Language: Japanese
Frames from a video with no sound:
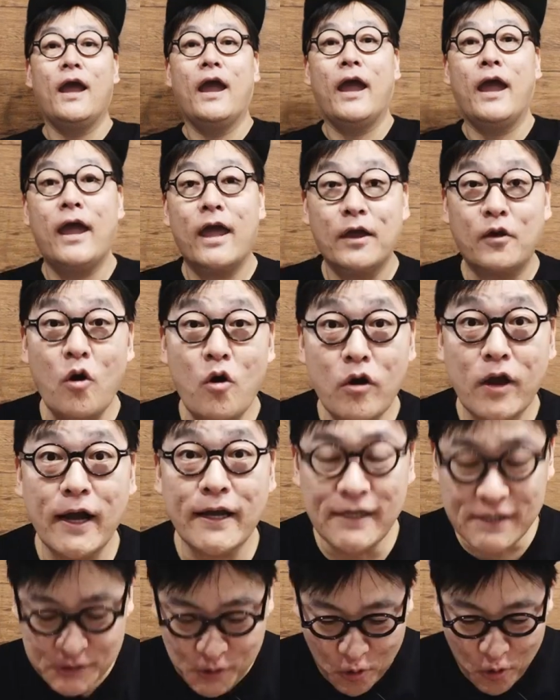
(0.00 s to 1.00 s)
えー、今
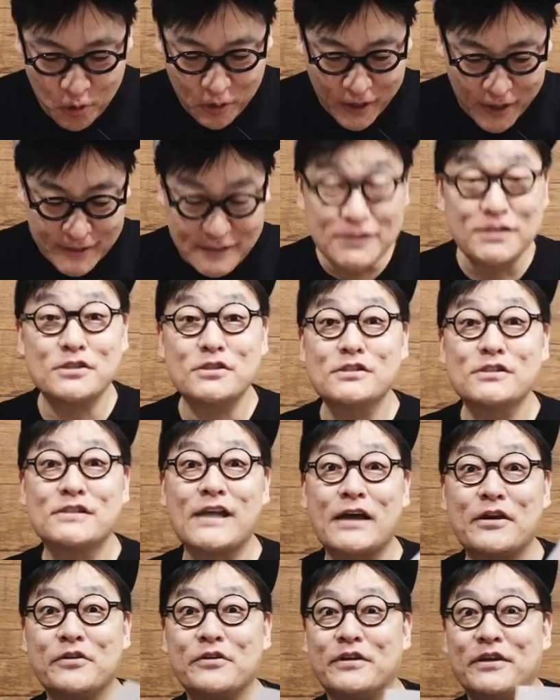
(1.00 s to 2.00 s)
回紹介する
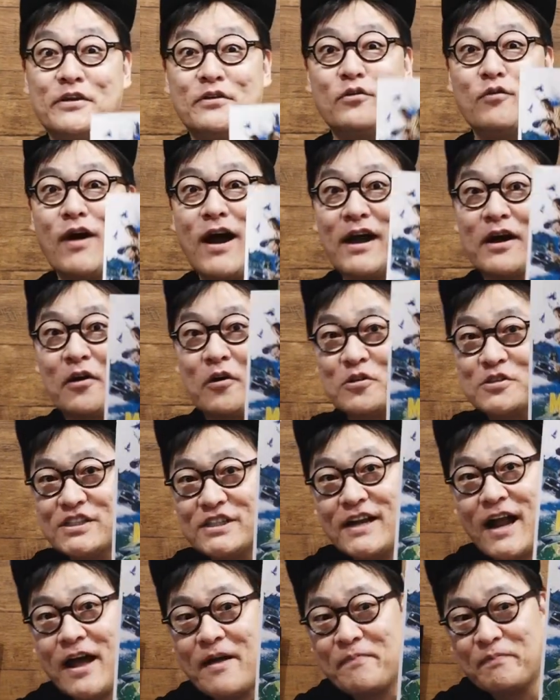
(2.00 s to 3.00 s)
作品はこ
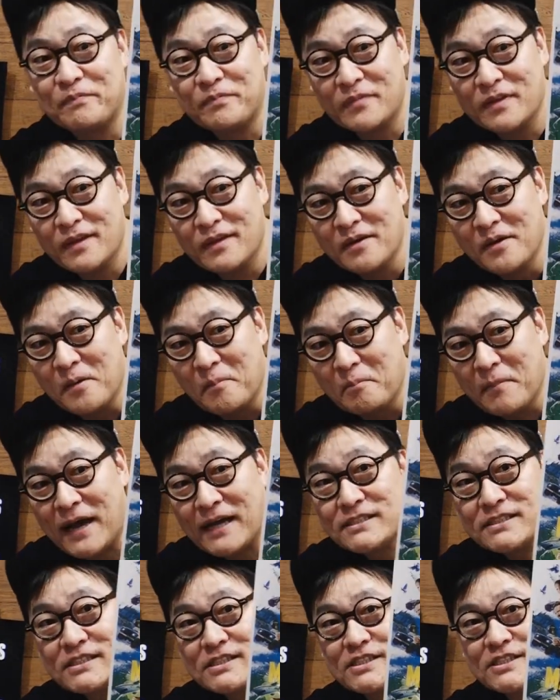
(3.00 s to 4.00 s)
ちら、
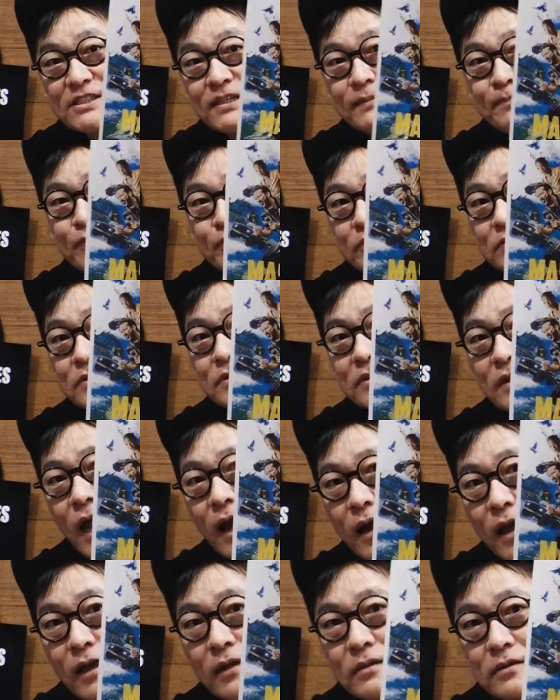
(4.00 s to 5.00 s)

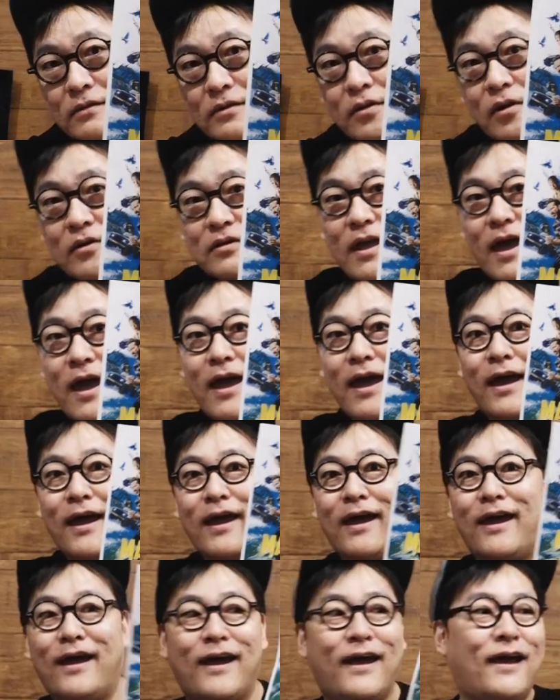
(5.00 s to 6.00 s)
マッシブタレント
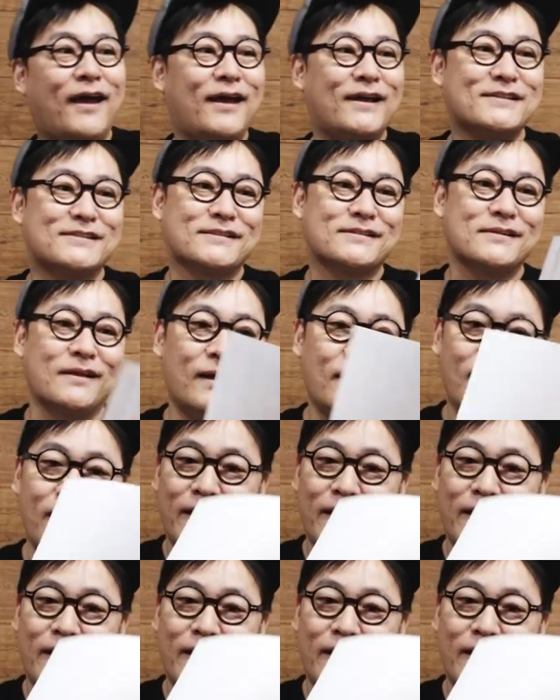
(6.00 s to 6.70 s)
です。